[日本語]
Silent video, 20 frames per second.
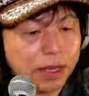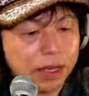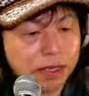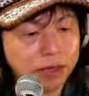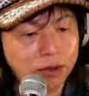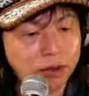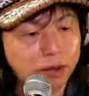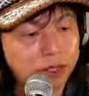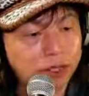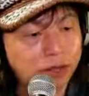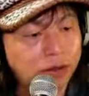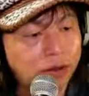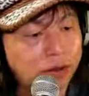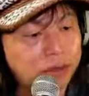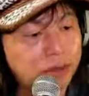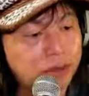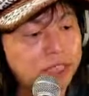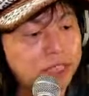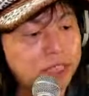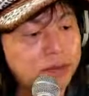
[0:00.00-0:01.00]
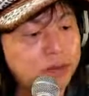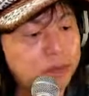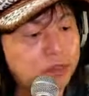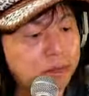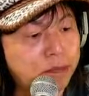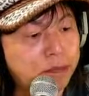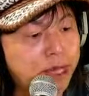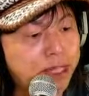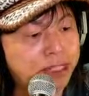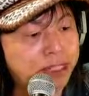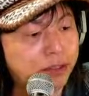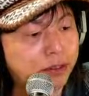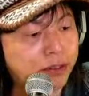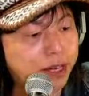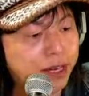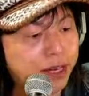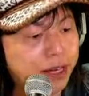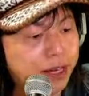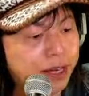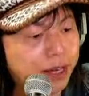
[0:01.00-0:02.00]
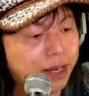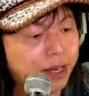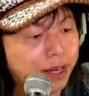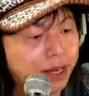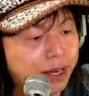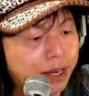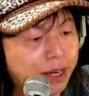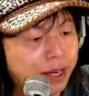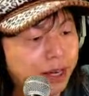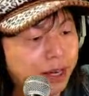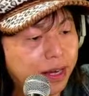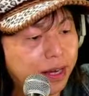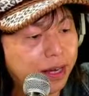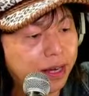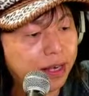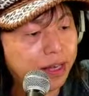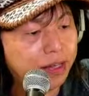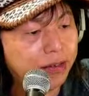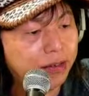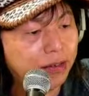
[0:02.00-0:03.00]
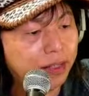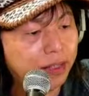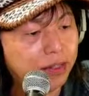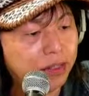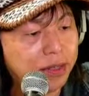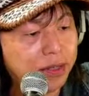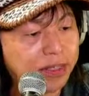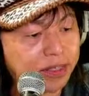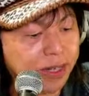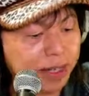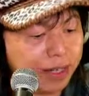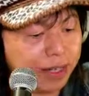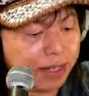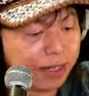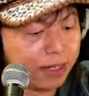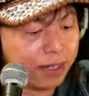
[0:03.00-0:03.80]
とあの Facebook ページのね、えー、リンクを貼ってきますね。